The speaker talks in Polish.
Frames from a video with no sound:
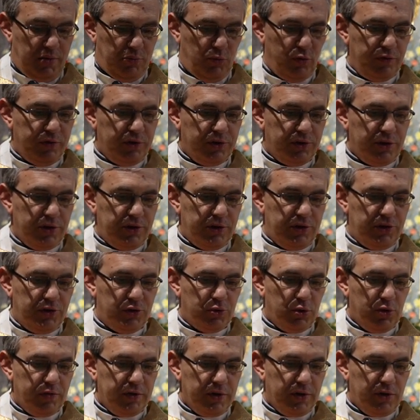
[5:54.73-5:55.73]
Mówi, że jeśli
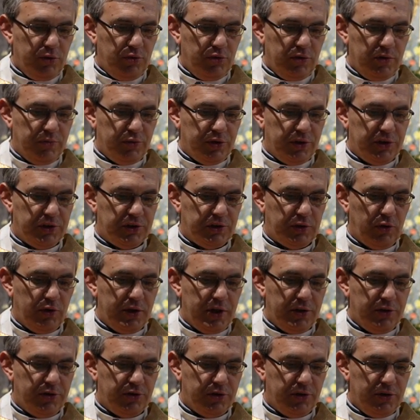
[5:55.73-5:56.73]
człowiek, który przez 100
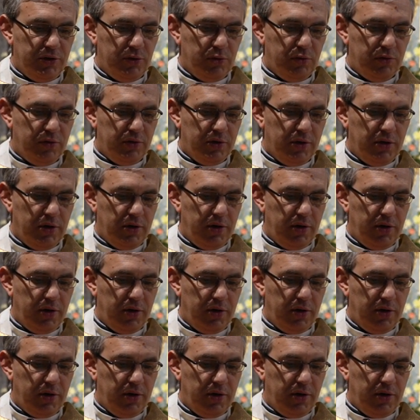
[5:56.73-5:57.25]
lat czynił